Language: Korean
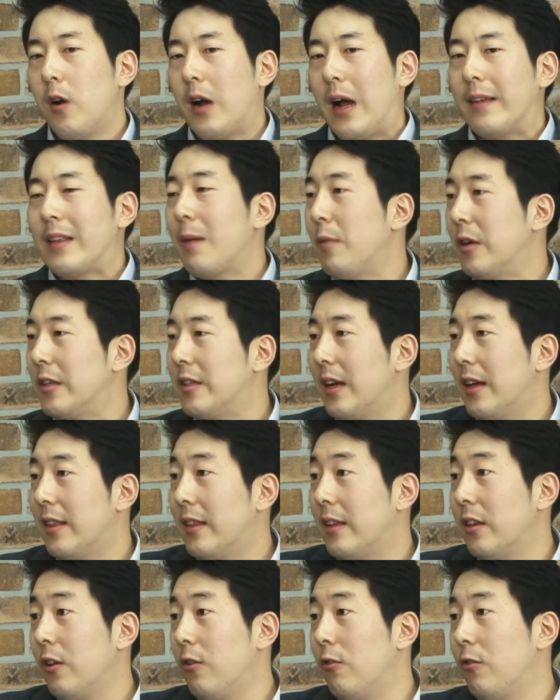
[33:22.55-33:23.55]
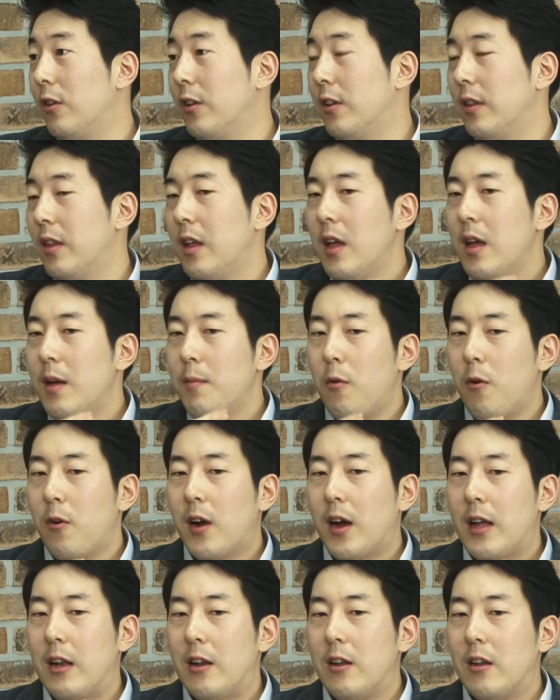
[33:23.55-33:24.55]
가상 머신 같은 경우는
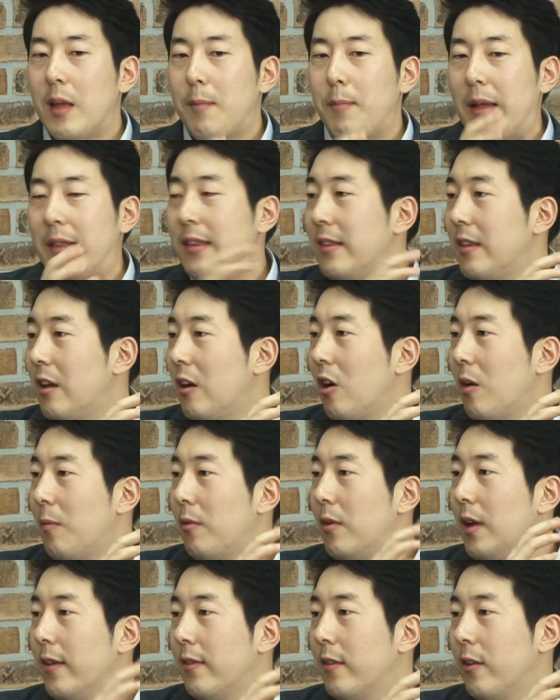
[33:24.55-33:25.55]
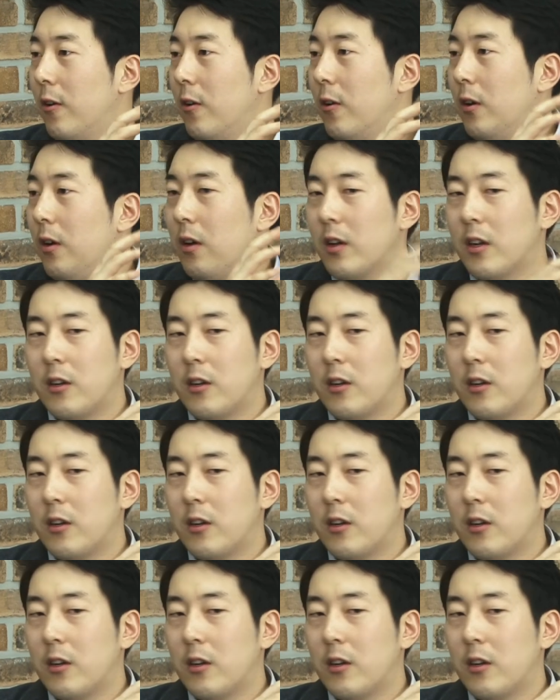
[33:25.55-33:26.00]
뭔가 일련의 패치 작업을 해서